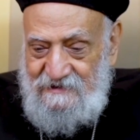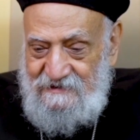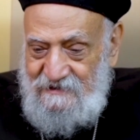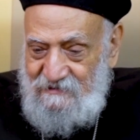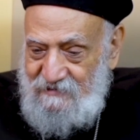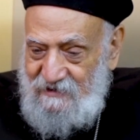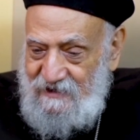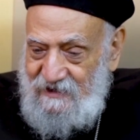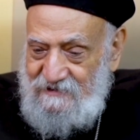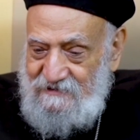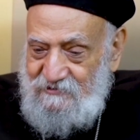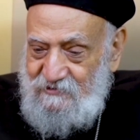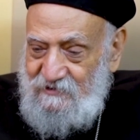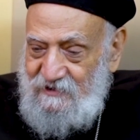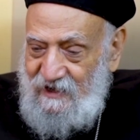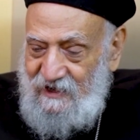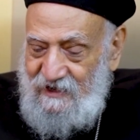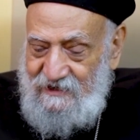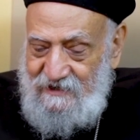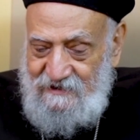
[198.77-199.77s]
طبعا كانت
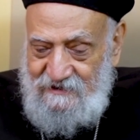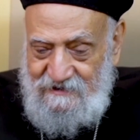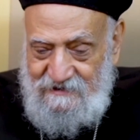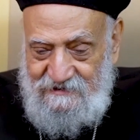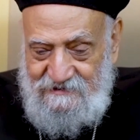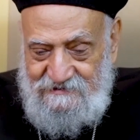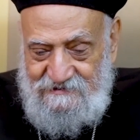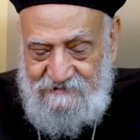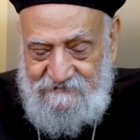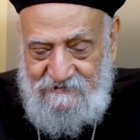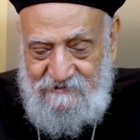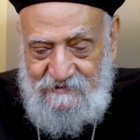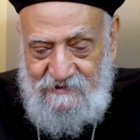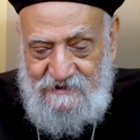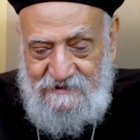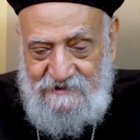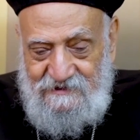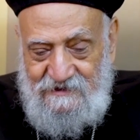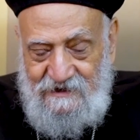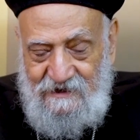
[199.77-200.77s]
كل حاجة رخيصة في
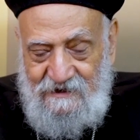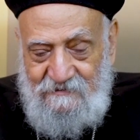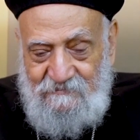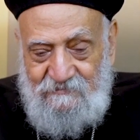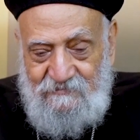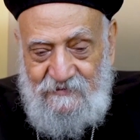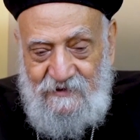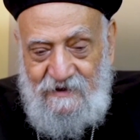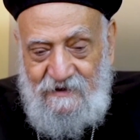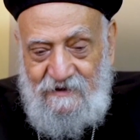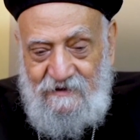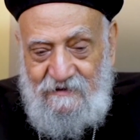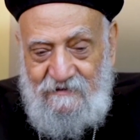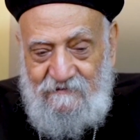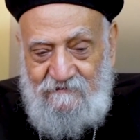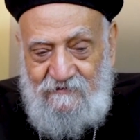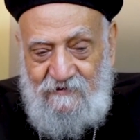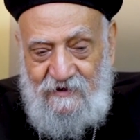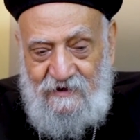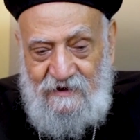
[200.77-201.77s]
الوقت ده
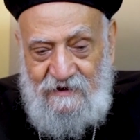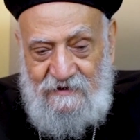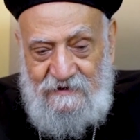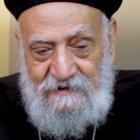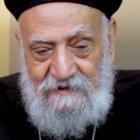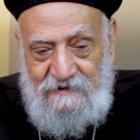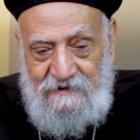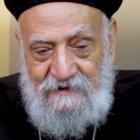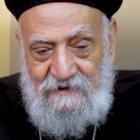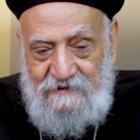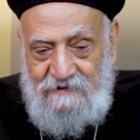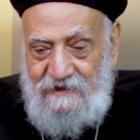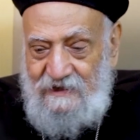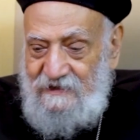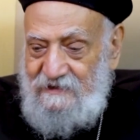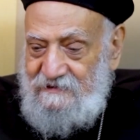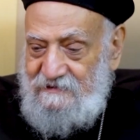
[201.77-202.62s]
فقال لي